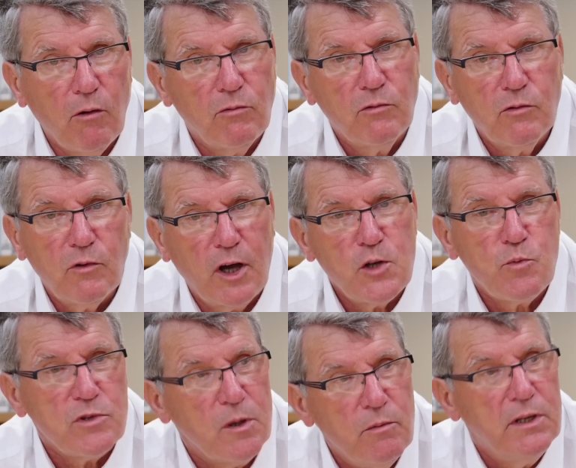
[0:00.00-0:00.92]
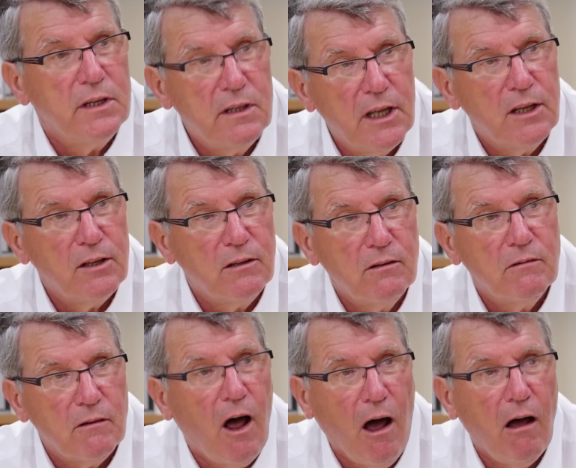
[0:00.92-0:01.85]
une responsabilité
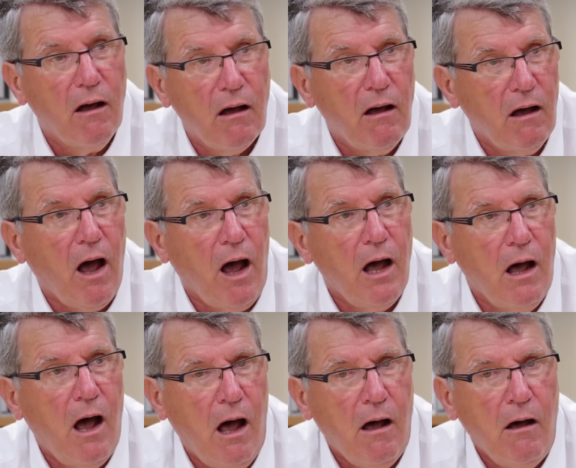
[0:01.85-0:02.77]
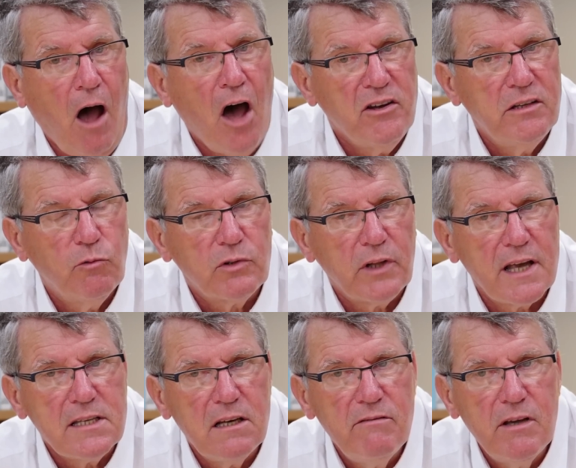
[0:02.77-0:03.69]
à, à, un niveau
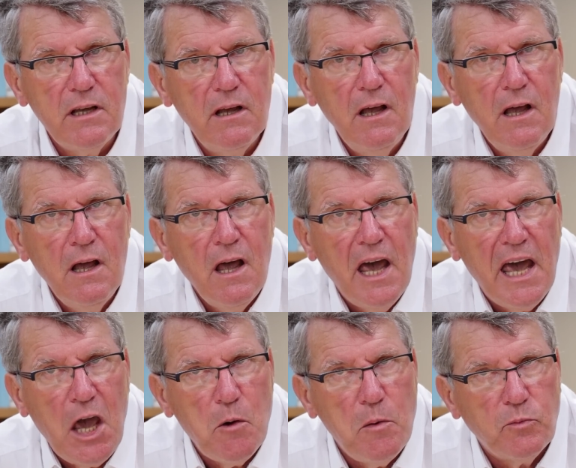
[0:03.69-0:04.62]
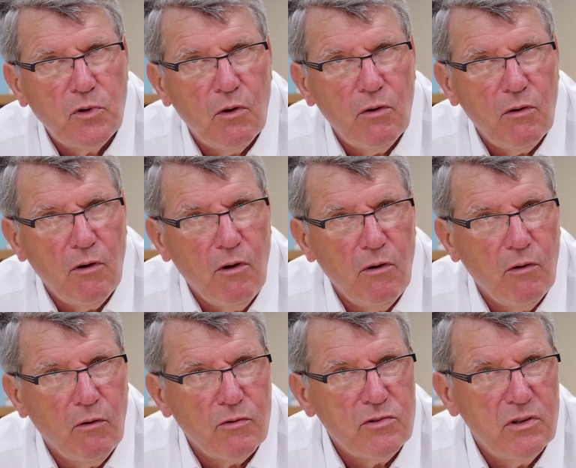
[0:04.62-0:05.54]
très élevé. Et en même temps,
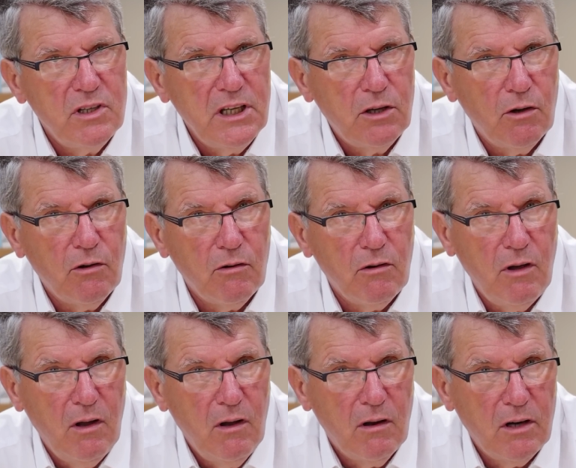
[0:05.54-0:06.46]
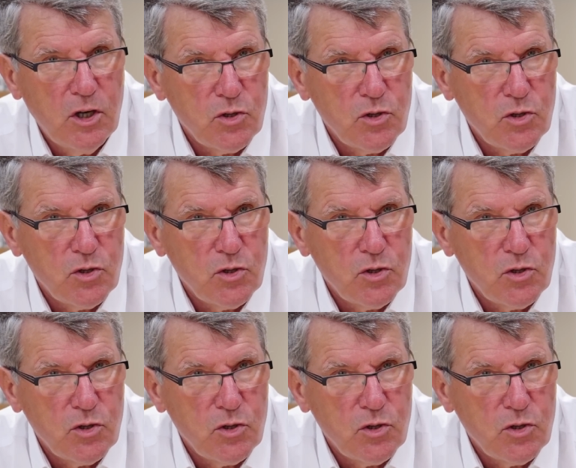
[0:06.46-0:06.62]
on se dit que les